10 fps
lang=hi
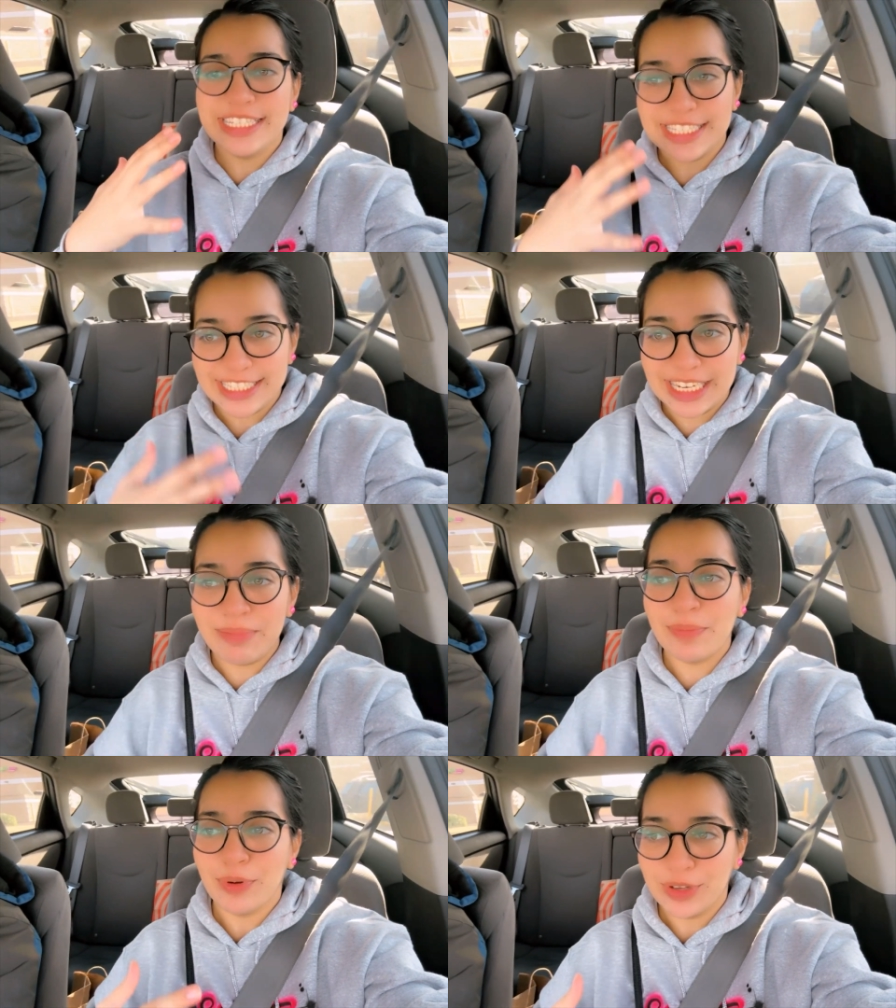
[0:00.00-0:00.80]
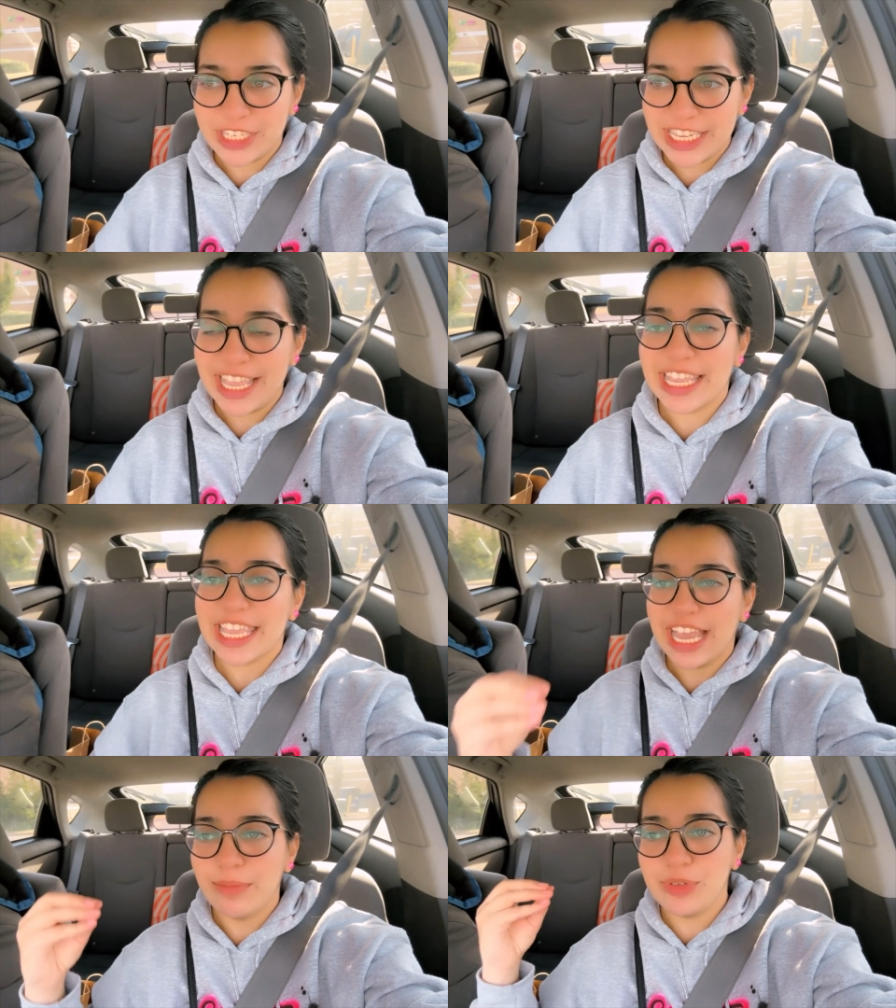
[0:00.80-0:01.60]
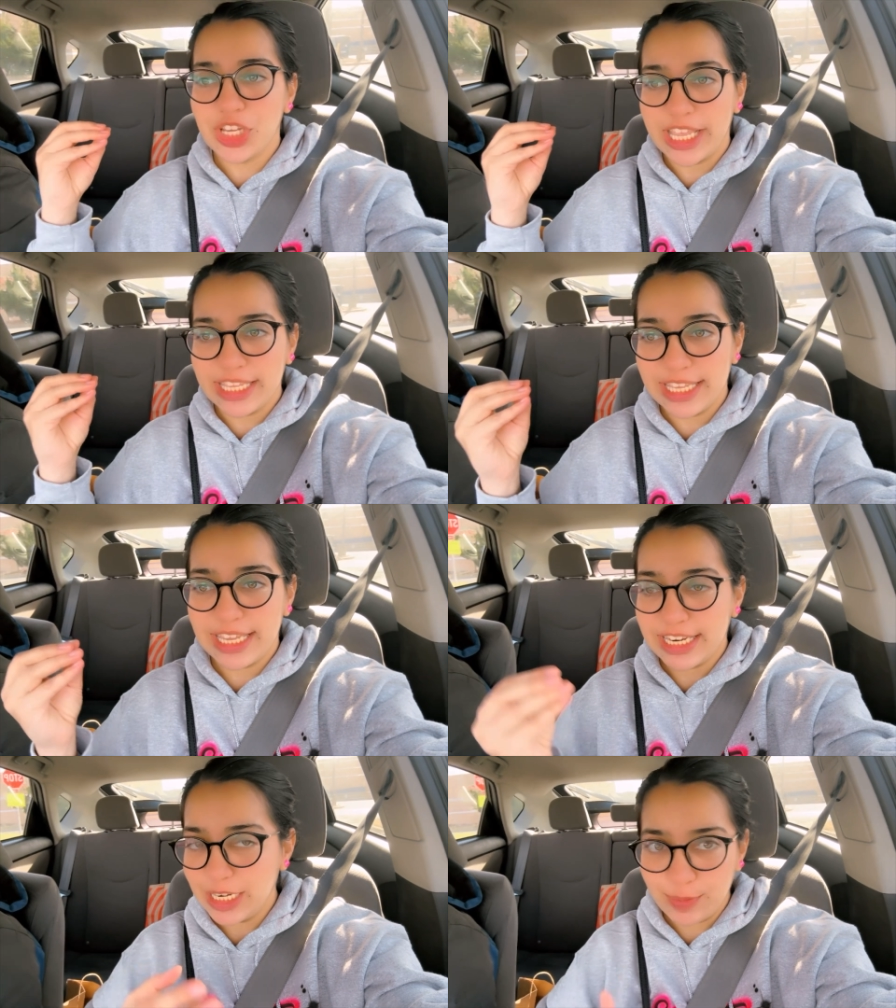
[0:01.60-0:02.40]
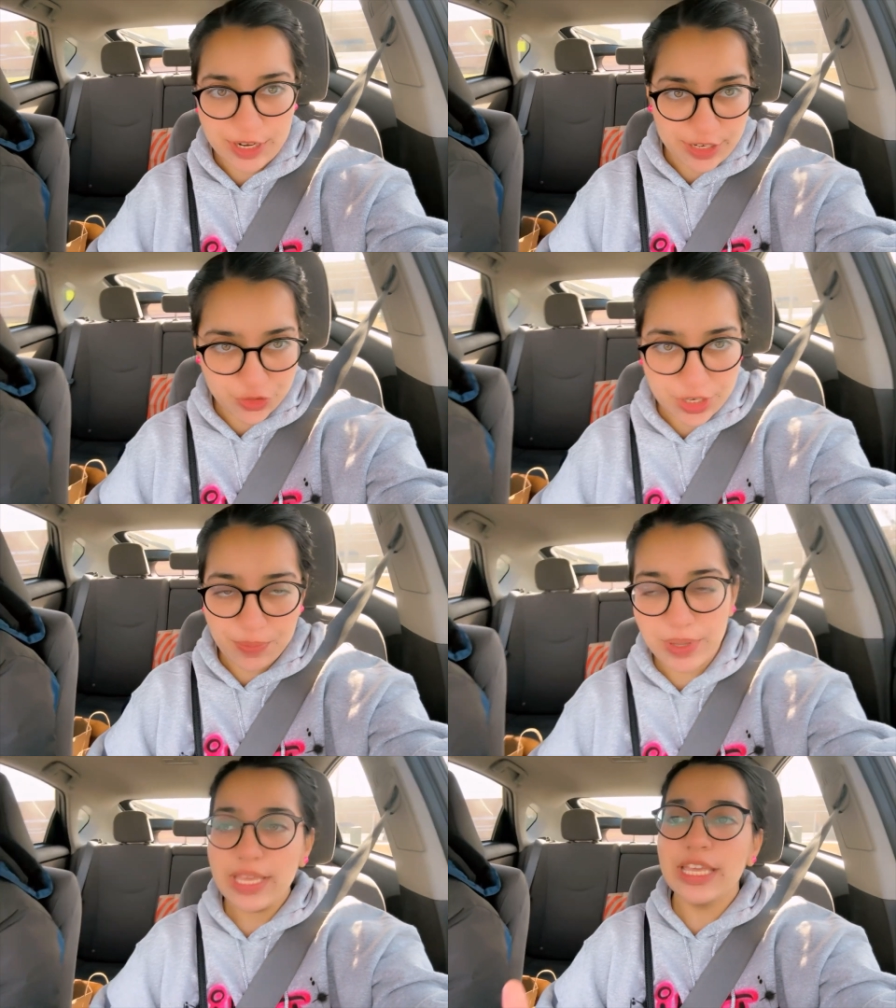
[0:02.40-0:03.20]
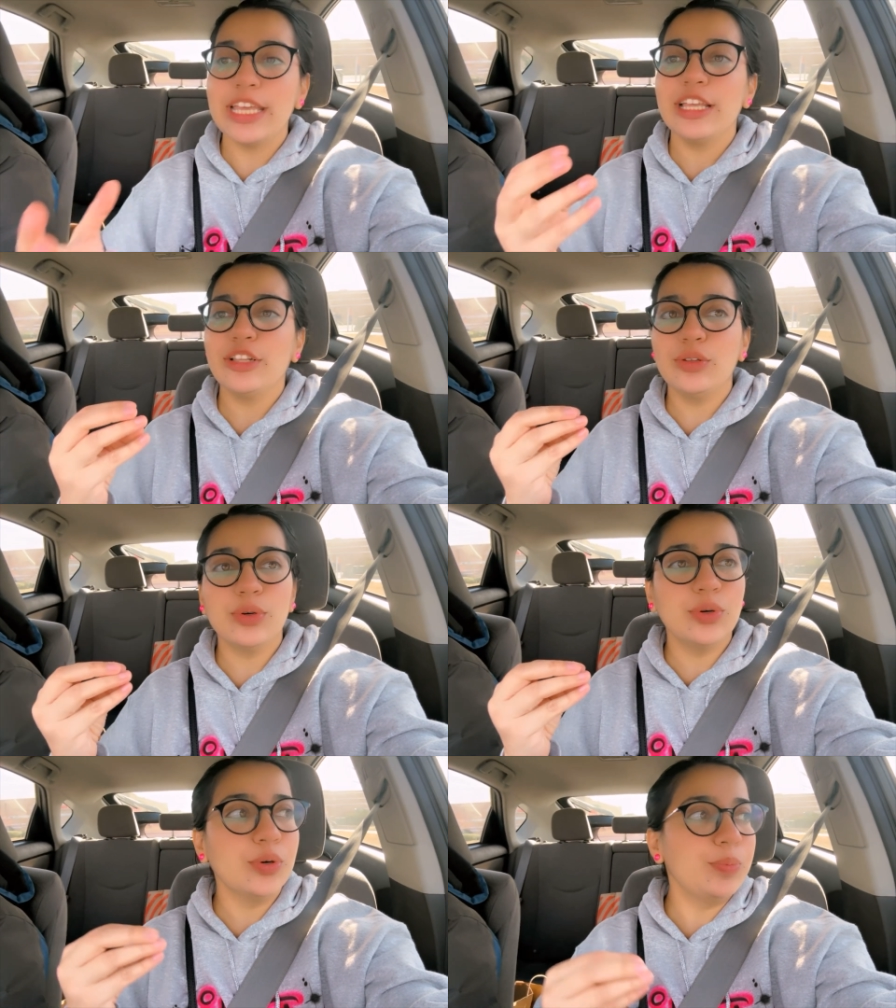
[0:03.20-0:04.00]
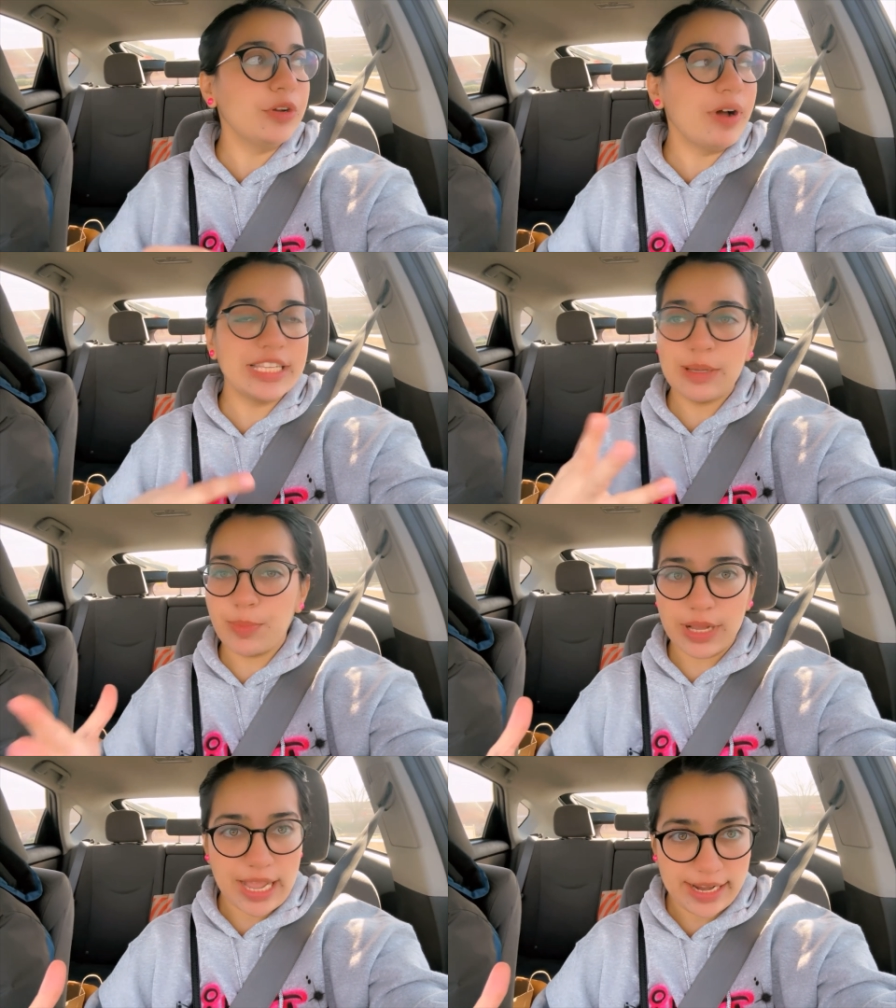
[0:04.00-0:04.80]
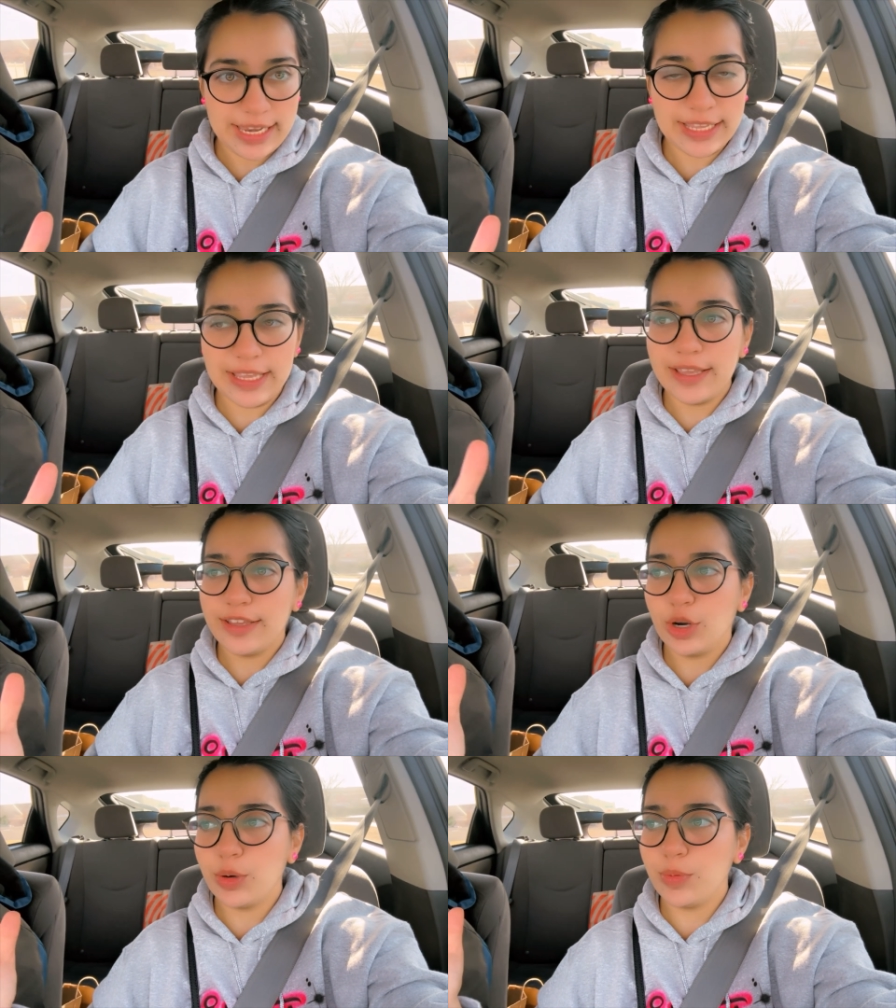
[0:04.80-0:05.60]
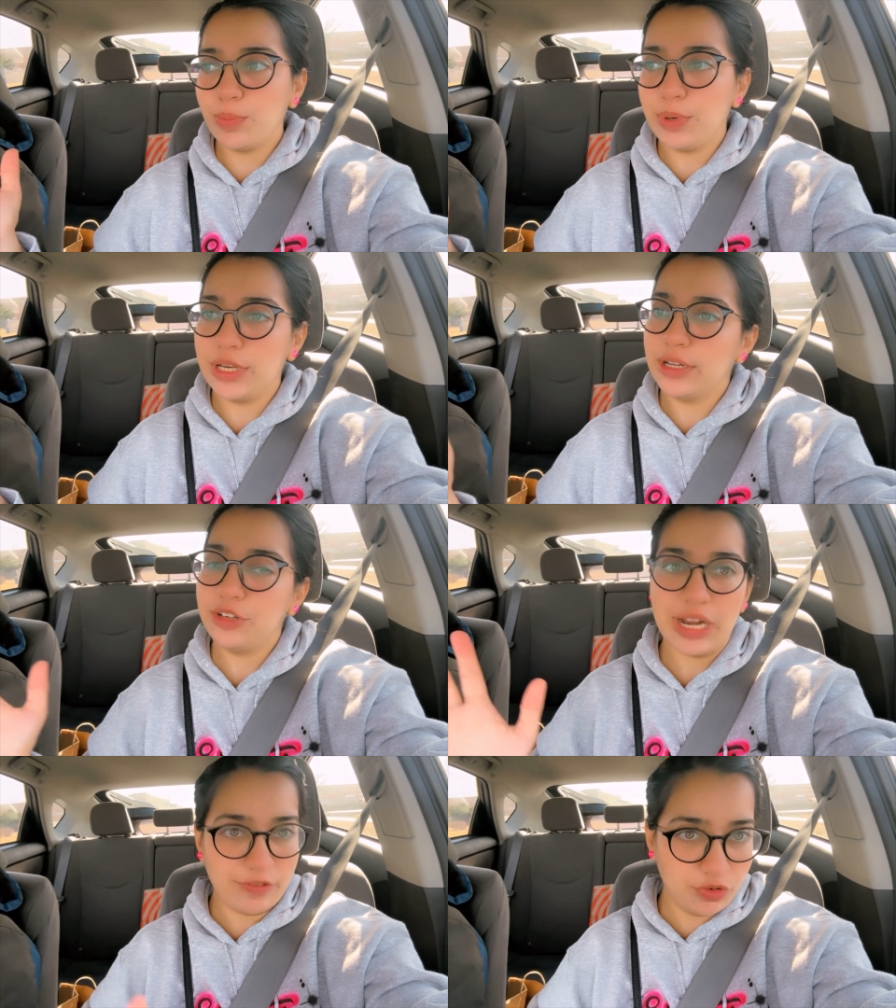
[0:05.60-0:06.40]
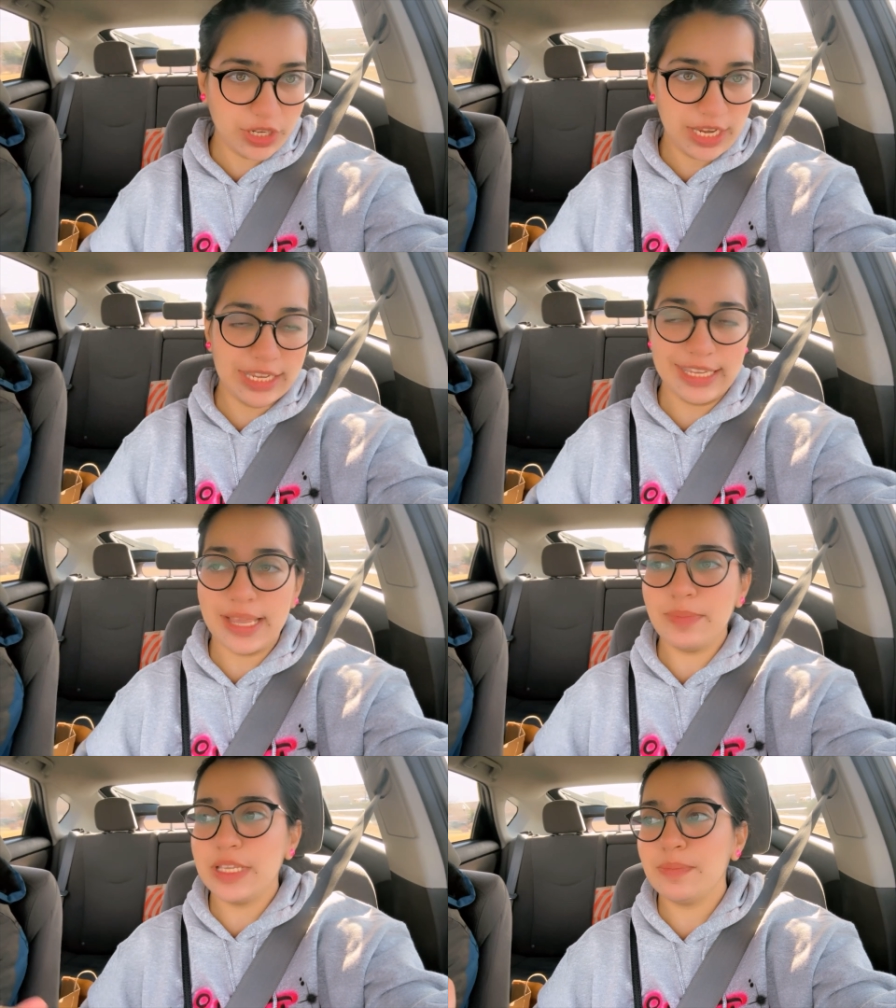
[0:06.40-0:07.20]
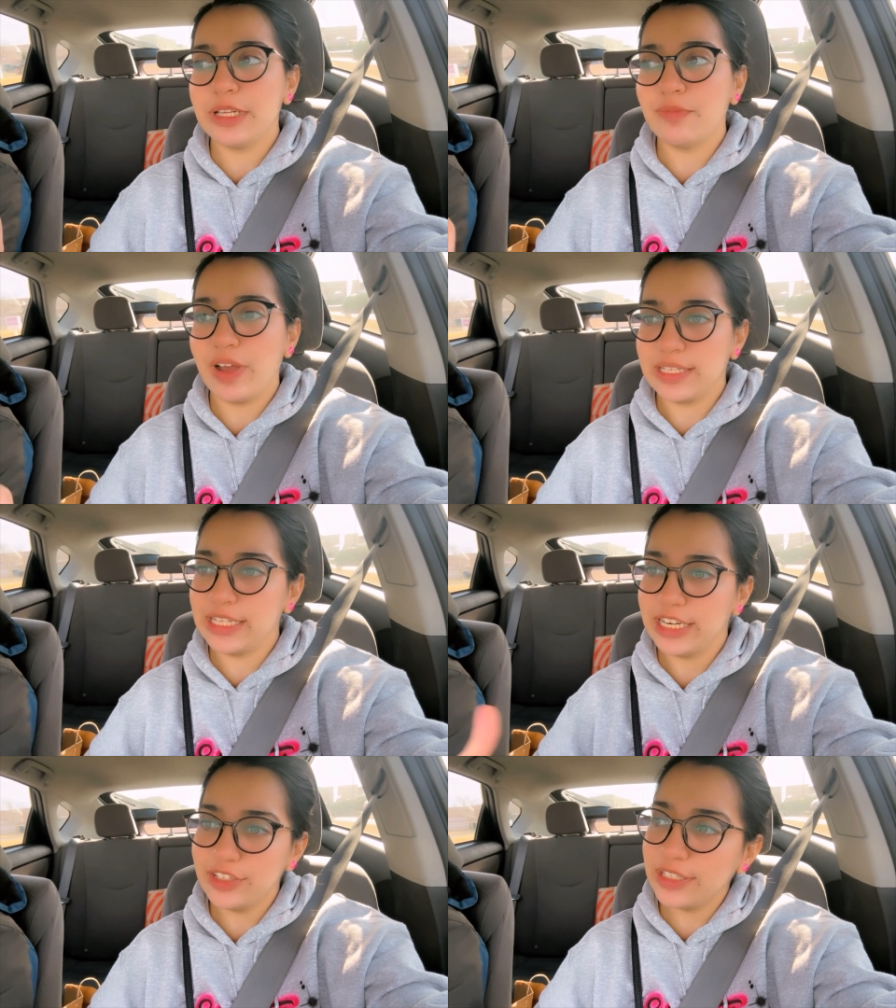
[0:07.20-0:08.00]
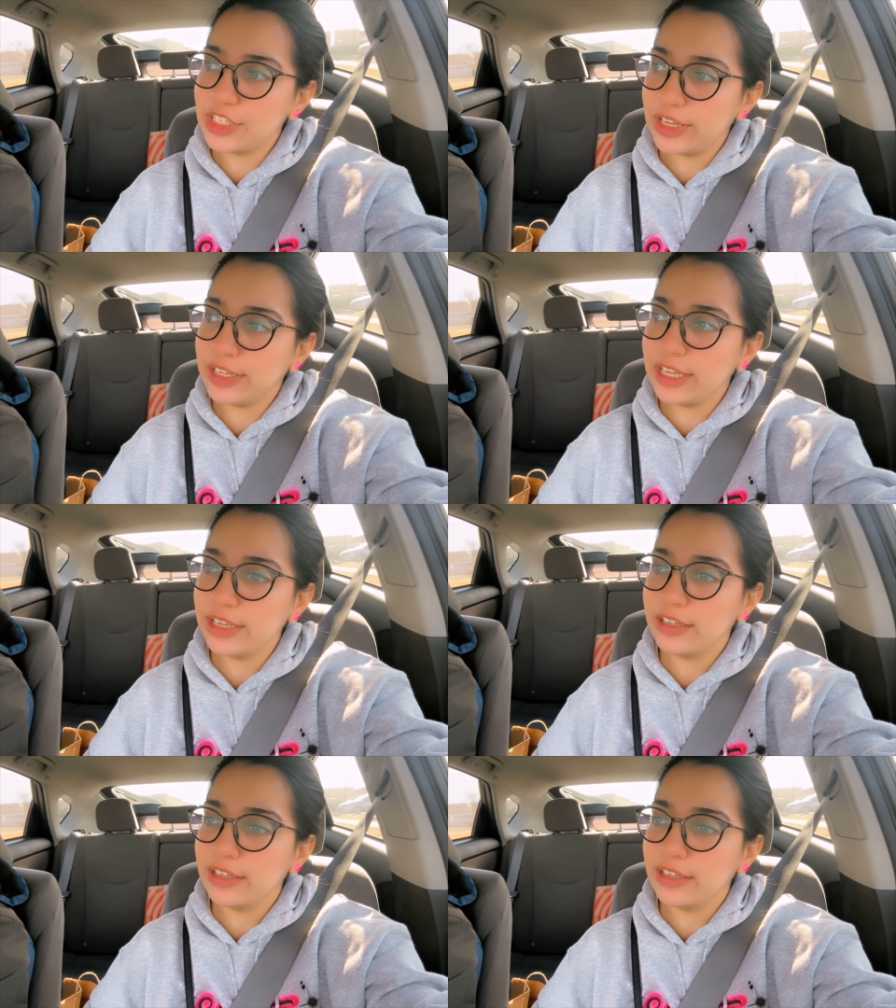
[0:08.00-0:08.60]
डिसीजन पे पहुँचे हैं कि हम जाएंगे करीब के रेस्टोरेंट पे तो फिर वहाँ से हम अपना खाना लेंगे फिर ड्राई थ्रू करेंगे आई I मीन mean, फिर हम वहाँ से घर चले जाएंगे